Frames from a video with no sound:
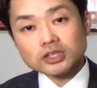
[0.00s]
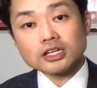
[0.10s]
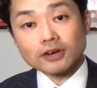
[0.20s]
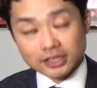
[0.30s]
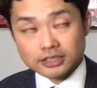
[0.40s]
い
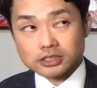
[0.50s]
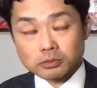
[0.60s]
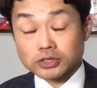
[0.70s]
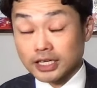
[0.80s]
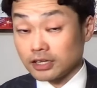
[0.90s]
るわけです。
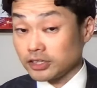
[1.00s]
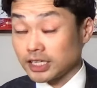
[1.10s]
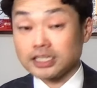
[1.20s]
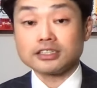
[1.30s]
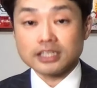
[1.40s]
もう大学行か
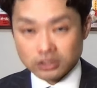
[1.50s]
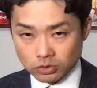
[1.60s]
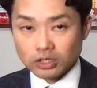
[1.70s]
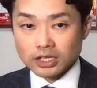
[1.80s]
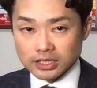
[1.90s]
なくていいと。
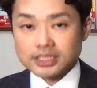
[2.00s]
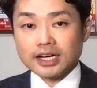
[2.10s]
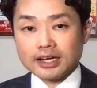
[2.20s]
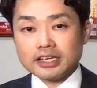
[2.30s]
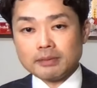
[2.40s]

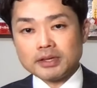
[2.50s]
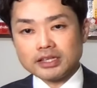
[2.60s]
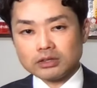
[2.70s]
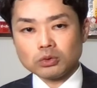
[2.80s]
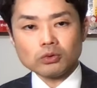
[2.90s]
じゃあ辞めて
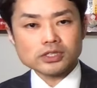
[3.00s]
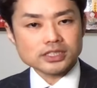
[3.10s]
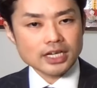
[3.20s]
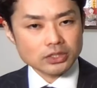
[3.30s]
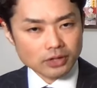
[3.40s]
どうし
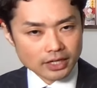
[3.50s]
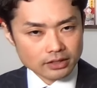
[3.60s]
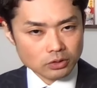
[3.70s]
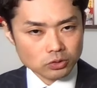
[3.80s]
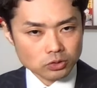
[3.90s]
たいのかっ
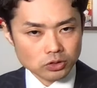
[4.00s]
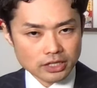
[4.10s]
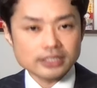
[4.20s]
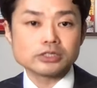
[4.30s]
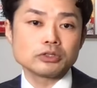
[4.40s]
てことをね、
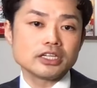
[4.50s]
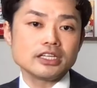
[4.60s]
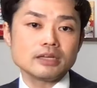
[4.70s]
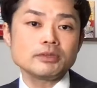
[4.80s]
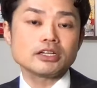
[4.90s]
一度聞い
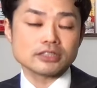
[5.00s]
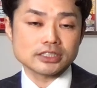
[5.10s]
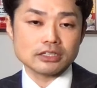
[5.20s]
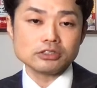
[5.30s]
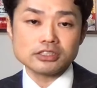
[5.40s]
てみてくだ
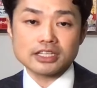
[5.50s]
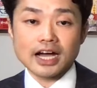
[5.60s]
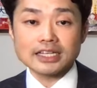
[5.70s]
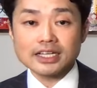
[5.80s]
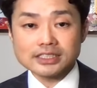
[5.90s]
さい。要するに
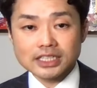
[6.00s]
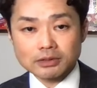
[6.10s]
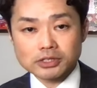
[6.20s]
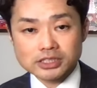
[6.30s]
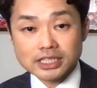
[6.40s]
話し合い
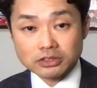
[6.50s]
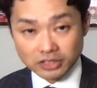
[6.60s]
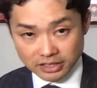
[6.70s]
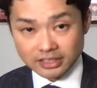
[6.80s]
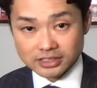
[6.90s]
をしないとい
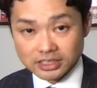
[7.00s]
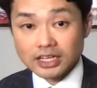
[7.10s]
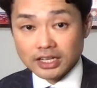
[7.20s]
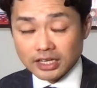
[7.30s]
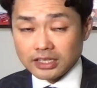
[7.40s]
けないです。
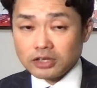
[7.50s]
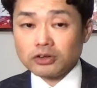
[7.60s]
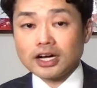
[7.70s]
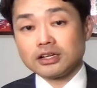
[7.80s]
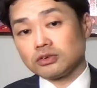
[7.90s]
で、よ
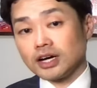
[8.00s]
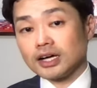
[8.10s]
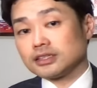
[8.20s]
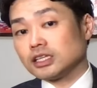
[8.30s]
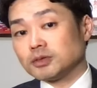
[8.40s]
くあるの
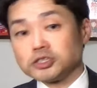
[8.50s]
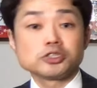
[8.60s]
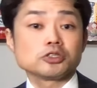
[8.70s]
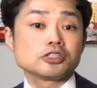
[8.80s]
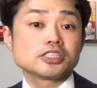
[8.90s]
が、例えば就
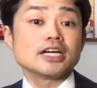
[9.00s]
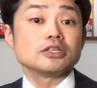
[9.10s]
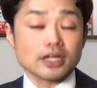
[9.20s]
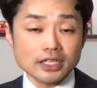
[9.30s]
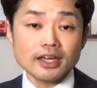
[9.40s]
職したい
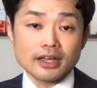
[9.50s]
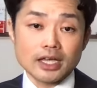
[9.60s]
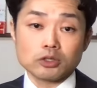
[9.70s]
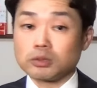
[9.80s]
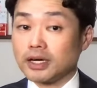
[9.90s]
とかね、
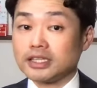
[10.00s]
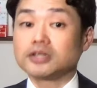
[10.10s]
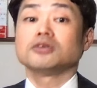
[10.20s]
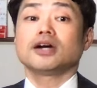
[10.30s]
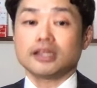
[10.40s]
え子供が言って
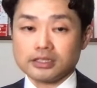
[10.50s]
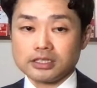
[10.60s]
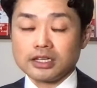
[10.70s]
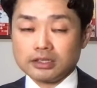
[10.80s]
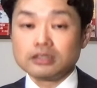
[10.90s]
くるわけで
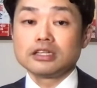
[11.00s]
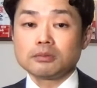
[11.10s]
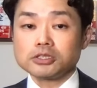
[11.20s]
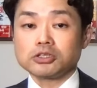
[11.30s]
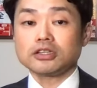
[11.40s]
す。うん。で、
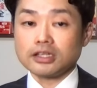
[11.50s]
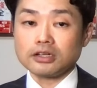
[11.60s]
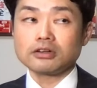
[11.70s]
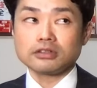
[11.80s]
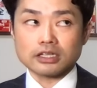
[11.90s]
もしそうやって言って
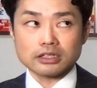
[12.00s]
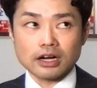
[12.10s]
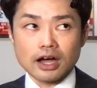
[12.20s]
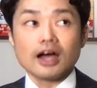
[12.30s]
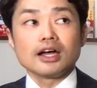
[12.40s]
くるんだった
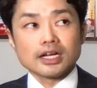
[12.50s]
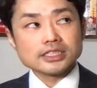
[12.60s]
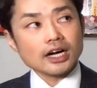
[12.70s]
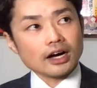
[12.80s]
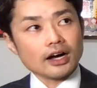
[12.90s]
ら、あ、
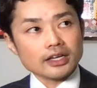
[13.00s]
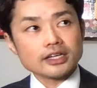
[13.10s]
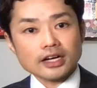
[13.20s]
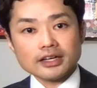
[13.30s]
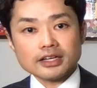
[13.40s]
じゃあ一
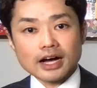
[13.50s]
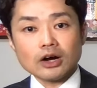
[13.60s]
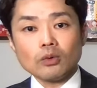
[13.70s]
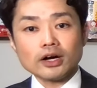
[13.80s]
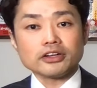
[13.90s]
回
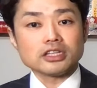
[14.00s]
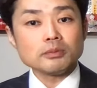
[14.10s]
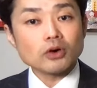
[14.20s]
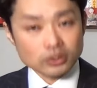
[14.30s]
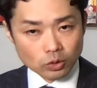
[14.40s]
ハローワーク行って
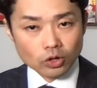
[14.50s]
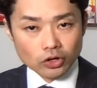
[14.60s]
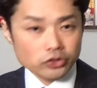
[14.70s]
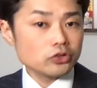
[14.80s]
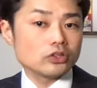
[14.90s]
みようかと。
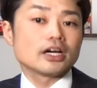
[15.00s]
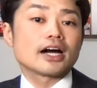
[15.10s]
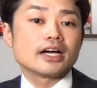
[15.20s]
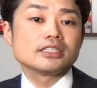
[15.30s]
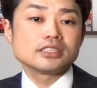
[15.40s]
いうような
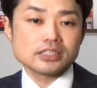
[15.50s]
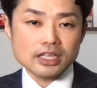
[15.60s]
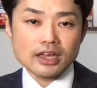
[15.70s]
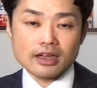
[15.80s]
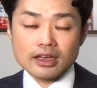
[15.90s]
感じ
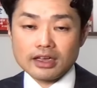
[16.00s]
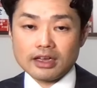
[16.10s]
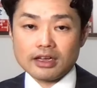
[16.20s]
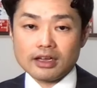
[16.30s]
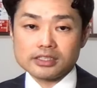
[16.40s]
で、
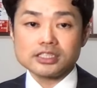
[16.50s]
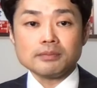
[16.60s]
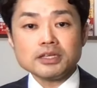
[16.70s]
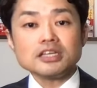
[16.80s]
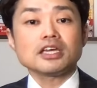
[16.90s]
えー、実際
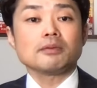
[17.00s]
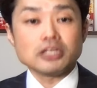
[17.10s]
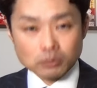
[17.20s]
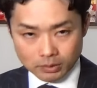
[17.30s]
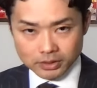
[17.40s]
見に行けばいい
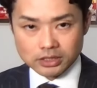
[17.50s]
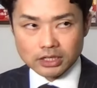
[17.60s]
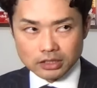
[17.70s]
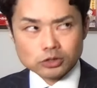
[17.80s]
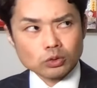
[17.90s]
と思います。
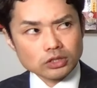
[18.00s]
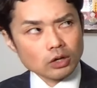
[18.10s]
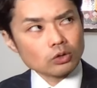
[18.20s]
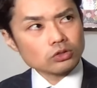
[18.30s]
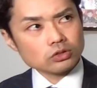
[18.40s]
でそこで
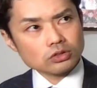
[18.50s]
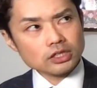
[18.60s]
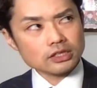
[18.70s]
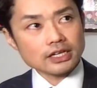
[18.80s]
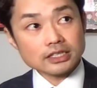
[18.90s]
本当
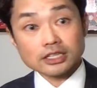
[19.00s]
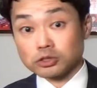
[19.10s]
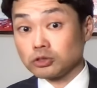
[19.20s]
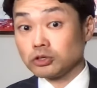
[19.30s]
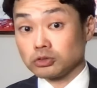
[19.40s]
になりたい
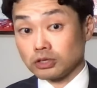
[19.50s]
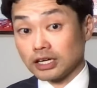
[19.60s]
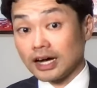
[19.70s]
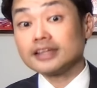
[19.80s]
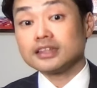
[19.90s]
職業とか
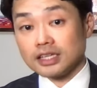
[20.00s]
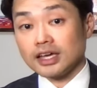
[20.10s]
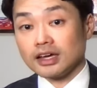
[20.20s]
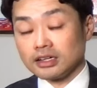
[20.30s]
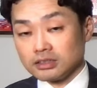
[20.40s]
があっ
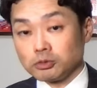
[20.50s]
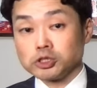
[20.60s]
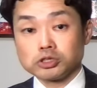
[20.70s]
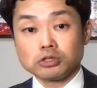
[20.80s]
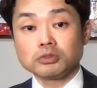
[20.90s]
て、もう
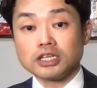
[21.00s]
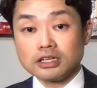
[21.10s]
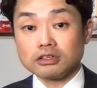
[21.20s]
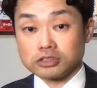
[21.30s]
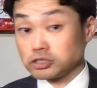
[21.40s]
就職もで
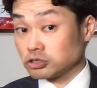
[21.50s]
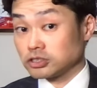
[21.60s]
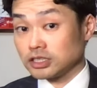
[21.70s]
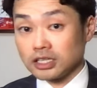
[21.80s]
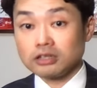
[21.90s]
きる、中卒
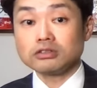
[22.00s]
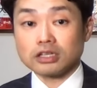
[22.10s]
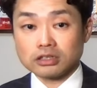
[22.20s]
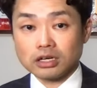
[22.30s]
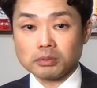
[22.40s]
でできるん
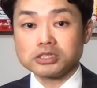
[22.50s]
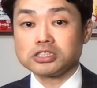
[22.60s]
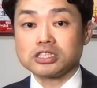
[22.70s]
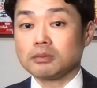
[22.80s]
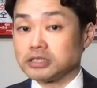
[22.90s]
だったら別に
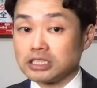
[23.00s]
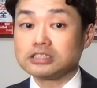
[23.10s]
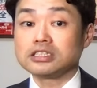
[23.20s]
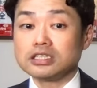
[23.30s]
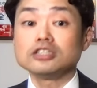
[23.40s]
しちゃえば全
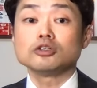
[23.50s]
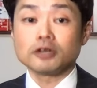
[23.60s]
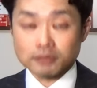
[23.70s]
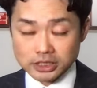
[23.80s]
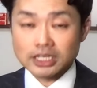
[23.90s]
然いいと思
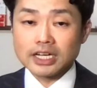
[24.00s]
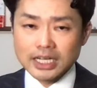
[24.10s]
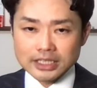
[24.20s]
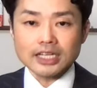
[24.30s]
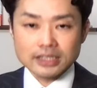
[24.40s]
います。
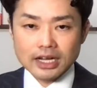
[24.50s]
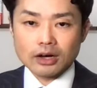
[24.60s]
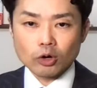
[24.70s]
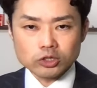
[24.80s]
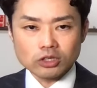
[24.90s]
ただ、
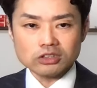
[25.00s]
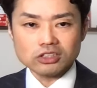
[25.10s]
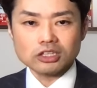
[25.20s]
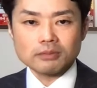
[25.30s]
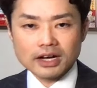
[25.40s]
ほとん
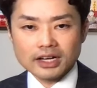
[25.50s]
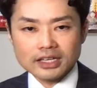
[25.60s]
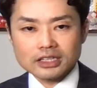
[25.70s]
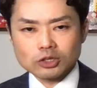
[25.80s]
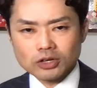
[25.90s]
どの場合、
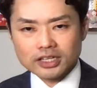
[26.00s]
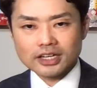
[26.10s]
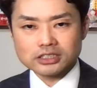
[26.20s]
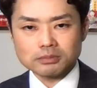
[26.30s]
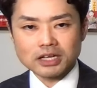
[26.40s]
とりあ
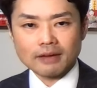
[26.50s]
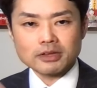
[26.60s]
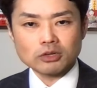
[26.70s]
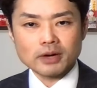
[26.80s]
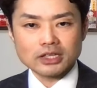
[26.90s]
えずなんか目
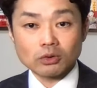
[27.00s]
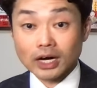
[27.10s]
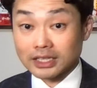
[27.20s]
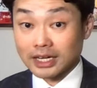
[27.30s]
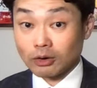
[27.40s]
の前のお
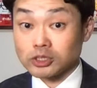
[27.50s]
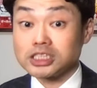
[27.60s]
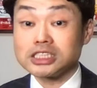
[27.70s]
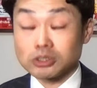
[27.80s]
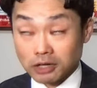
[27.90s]
金が欲
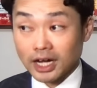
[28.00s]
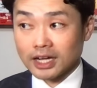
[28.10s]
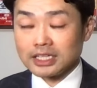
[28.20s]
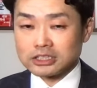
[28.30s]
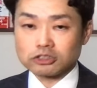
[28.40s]
しいと
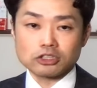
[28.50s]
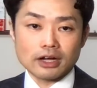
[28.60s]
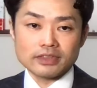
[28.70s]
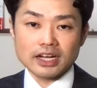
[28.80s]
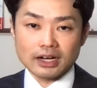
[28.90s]
か、ちょっと
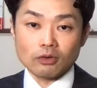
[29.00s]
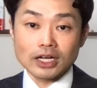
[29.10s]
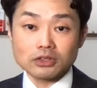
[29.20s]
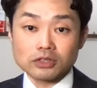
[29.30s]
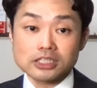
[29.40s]
なんかお
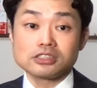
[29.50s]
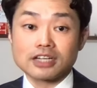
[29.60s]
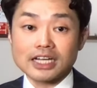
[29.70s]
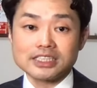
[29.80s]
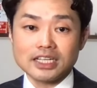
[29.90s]
金をね、すぐ
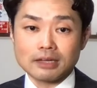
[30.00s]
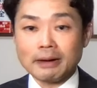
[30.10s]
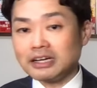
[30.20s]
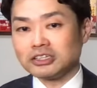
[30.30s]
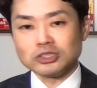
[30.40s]
稼いで
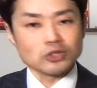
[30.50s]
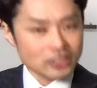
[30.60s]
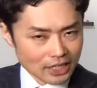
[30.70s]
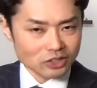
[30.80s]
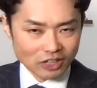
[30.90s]
バイクに乗り
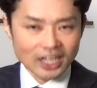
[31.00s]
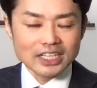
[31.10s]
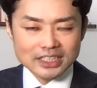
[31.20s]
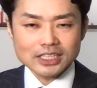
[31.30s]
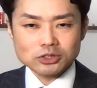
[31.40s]
たいとか、
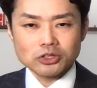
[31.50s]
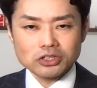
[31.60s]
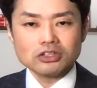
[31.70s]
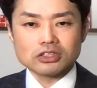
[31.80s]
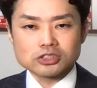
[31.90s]
なんかそうい
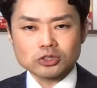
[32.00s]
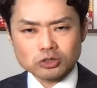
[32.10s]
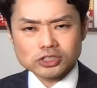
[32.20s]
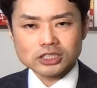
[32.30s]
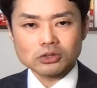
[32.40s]
うちょっ
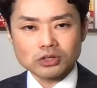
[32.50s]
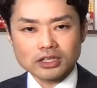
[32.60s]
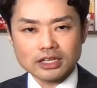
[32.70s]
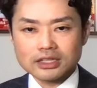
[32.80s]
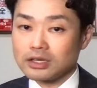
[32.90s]
とした動機
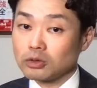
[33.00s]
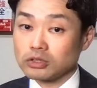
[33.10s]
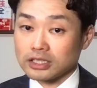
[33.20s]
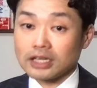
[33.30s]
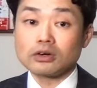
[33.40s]
で言ってること
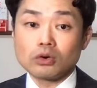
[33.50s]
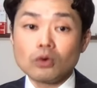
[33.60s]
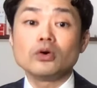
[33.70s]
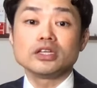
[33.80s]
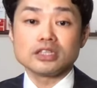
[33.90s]
が結
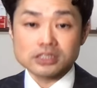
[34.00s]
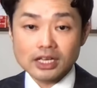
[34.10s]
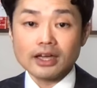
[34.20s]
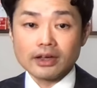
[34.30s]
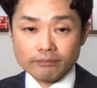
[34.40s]
構多いんです
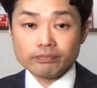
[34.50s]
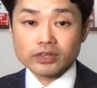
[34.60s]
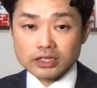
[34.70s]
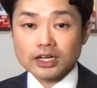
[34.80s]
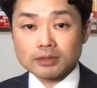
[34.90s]
ね。うん。
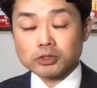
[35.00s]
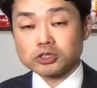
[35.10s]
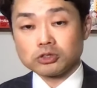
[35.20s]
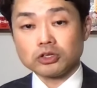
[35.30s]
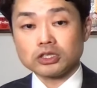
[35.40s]
だからもし
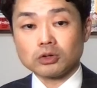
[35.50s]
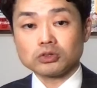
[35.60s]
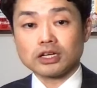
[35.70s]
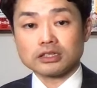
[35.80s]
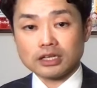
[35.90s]
そういうようなこ
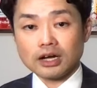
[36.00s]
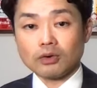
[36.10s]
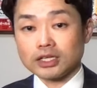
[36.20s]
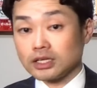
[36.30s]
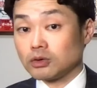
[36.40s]
とだったら、お
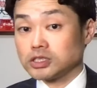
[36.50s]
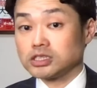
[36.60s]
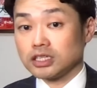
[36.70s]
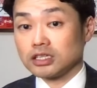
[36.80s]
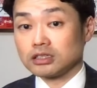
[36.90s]
金が欲しい
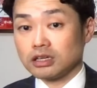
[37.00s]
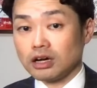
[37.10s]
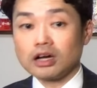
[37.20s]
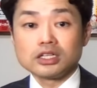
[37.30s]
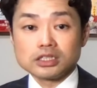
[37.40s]
だけだったら、
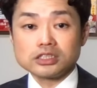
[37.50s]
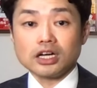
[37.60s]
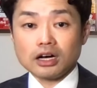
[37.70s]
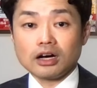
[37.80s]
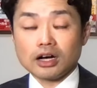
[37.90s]
あ、
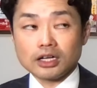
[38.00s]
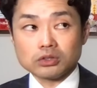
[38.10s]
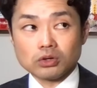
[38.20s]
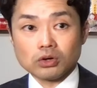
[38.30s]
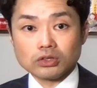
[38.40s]
じゃあ、あ
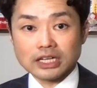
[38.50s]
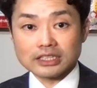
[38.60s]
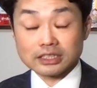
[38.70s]
の、だから